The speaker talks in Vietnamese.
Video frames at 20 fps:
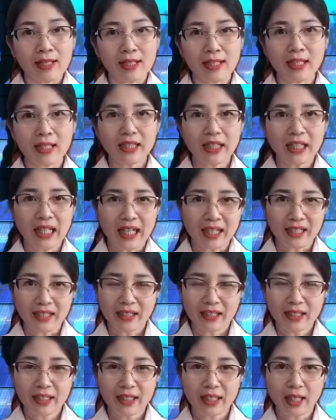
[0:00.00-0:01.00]
Xin thân ái
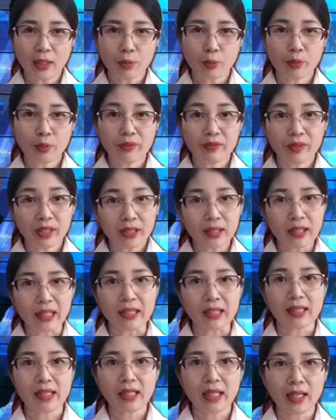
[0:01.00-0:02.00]
kính chào quý vị
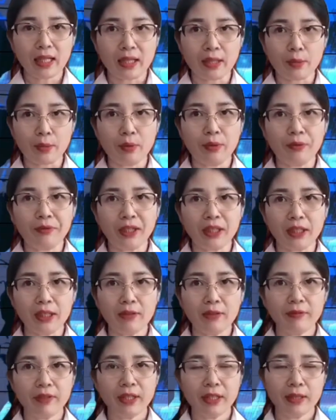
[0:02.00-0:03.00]
khán giả của Việt
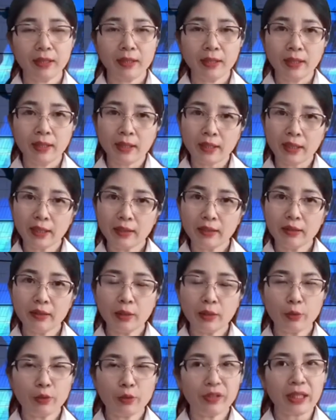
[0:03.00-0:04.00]
TV. Kính
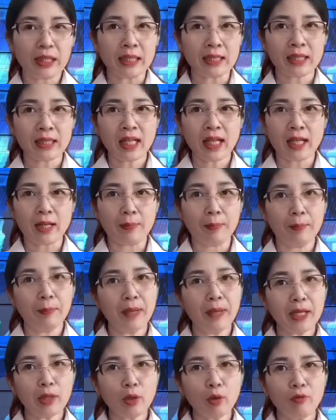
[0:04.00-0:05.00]
thưa quý vị khán giả,
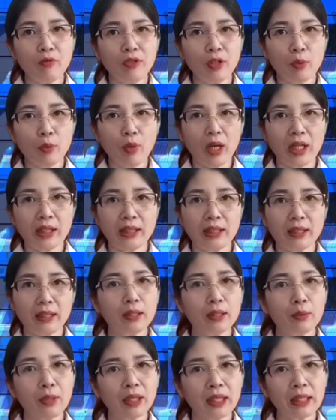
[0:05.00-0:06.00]
mấy hôm vừa qua thì
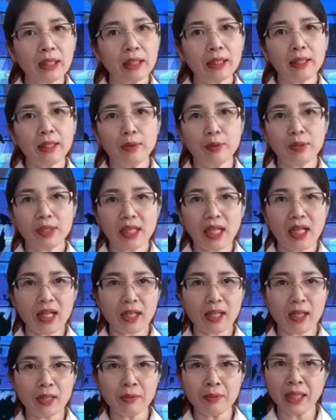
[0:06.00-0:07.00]
cơ quan an ninh điều tra
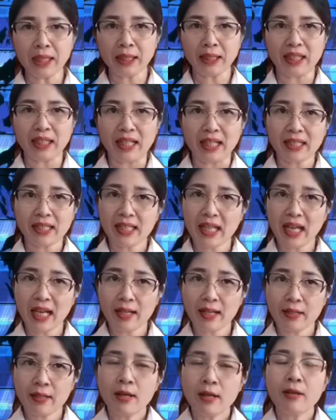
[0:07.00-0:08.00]
Công an tỉnh An
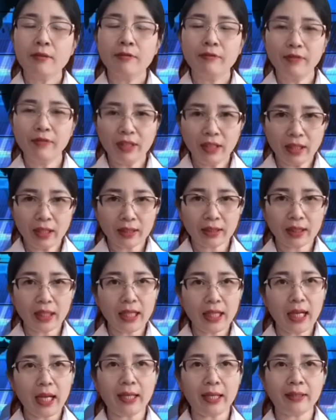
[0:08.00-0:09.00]
Giang vừa
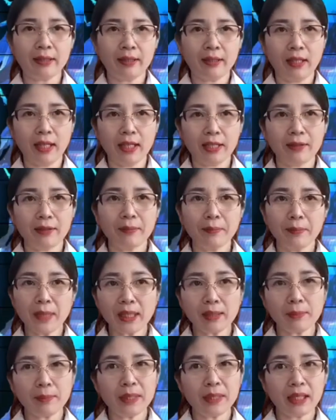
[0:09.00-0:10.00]
thi hành lệnh
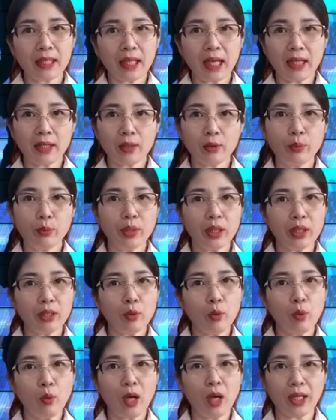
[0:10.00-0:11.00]
bắt bị can Nguyễn
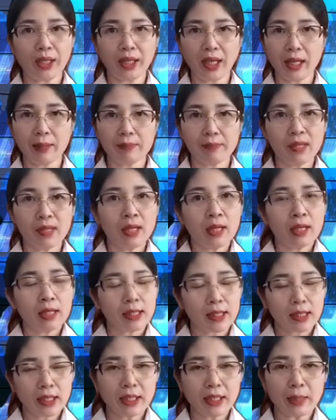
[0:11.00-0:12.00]
Hoàng Nam,
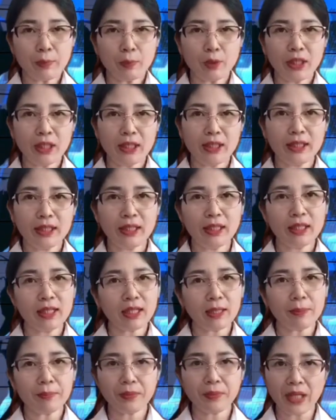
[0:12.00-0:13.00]
sinh năm
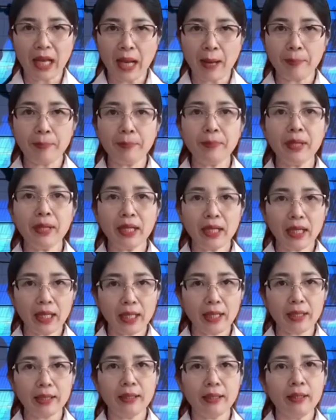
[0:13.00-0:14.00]

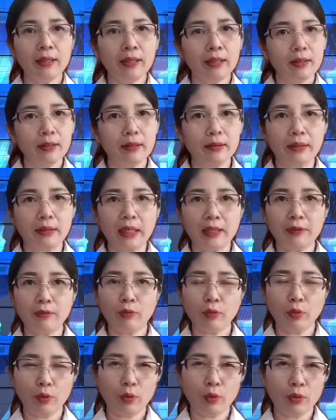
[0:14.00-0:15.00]
1982 ở thành
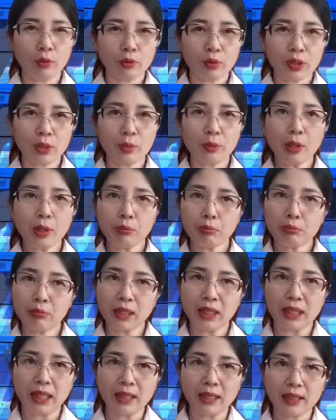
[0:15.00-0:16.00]
phố Châu Đốc,
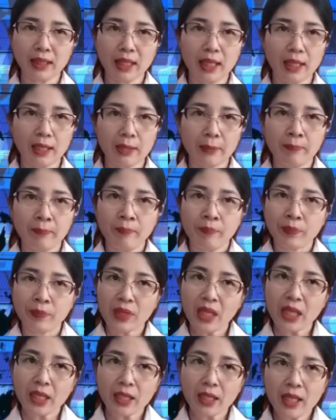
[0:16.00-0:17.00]
tỉnh An Giang
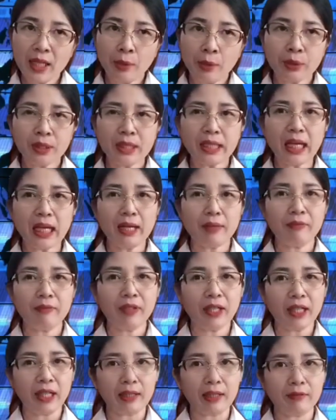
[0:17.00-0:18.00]
để điều tra
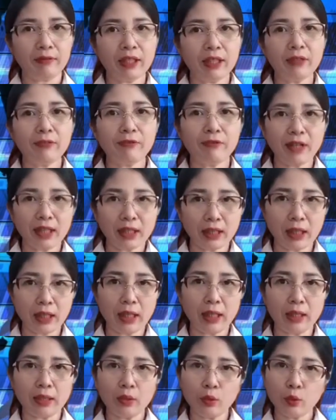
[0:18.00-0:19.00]
về hành vi phát
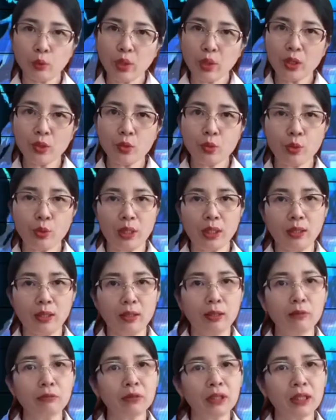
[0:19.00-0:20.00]
tán tuyên truyền
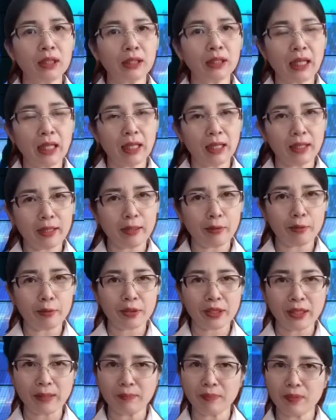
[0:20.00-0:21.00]
thông tin tài liệu
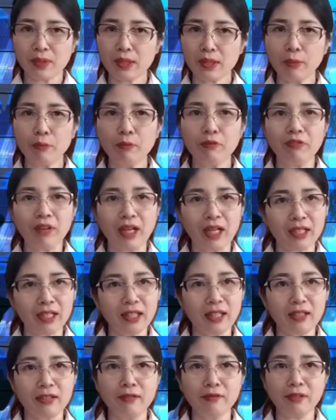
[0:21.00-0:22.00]
nhằm chống phá
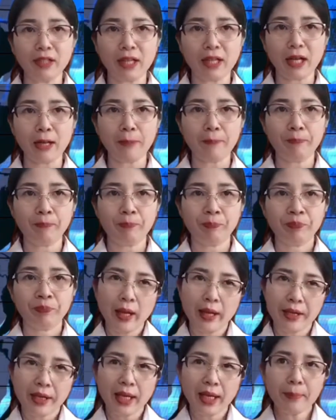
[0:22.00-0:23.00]
nhà nước Việt Nam.
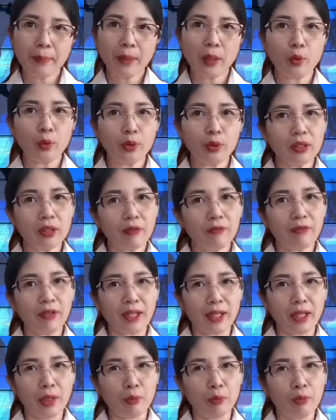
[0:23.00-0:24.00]
Nam là đối tượng
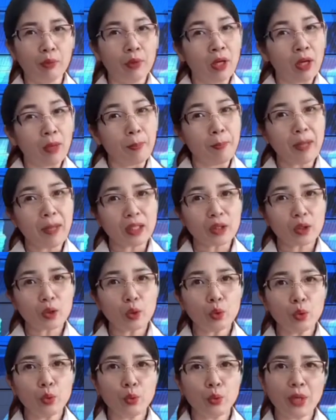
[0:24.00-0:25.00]
phản động, mặc
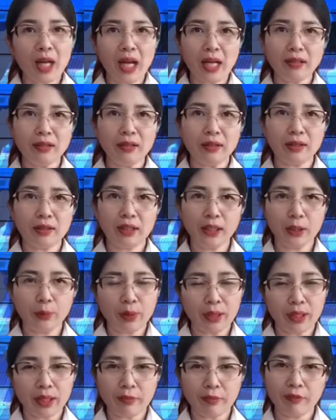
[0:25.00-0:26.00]
dù đã được chính
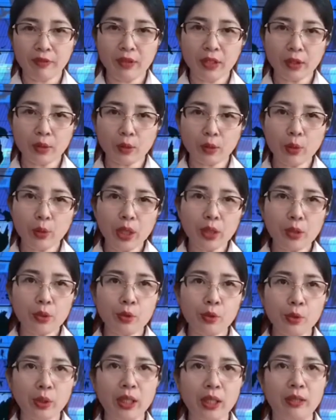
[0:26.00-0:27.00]
quyền địa phương tuyên
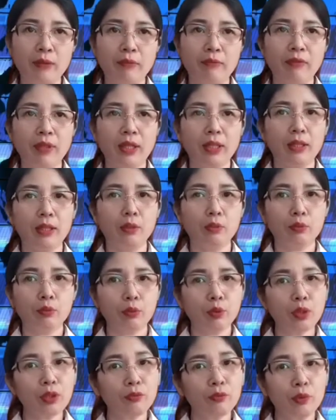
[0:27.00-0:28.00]
truyền, vận động,
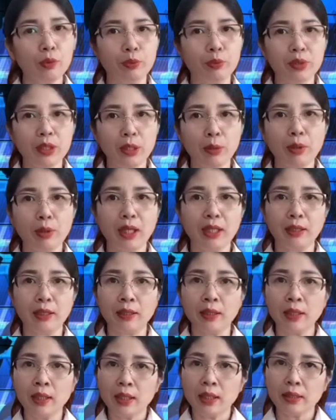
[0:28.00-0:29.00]
thuyết phục nhiều lần,
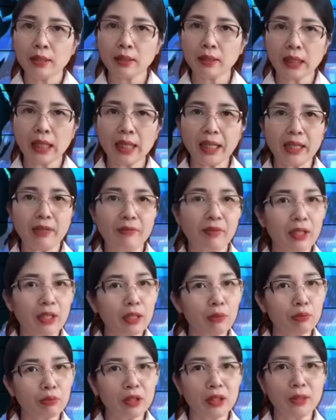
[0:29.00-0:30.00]
nhưng tên này vẫn
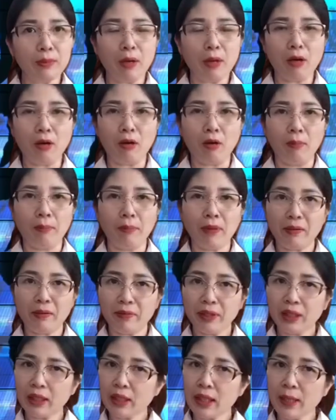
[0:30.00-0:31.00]
không từ bỏ mà
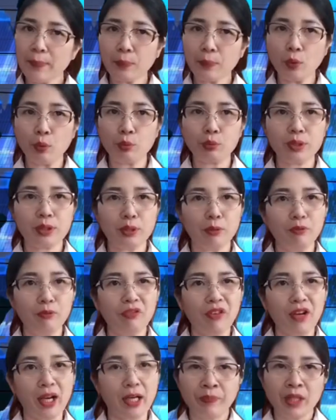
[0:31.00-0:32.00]
vẫn tiếp tục chống
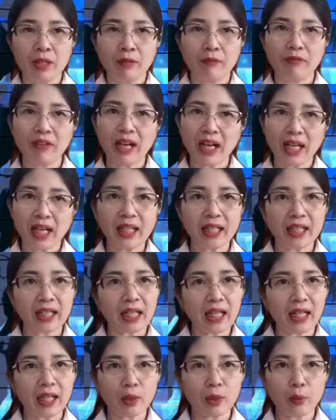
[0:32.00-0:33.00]
phá và ngày
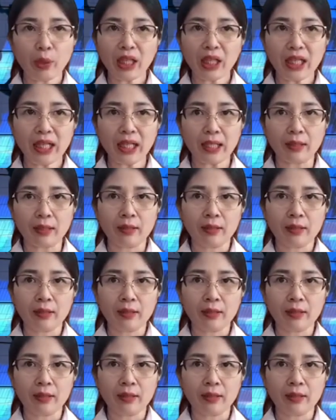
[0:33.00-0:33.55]
càng quyết liệt.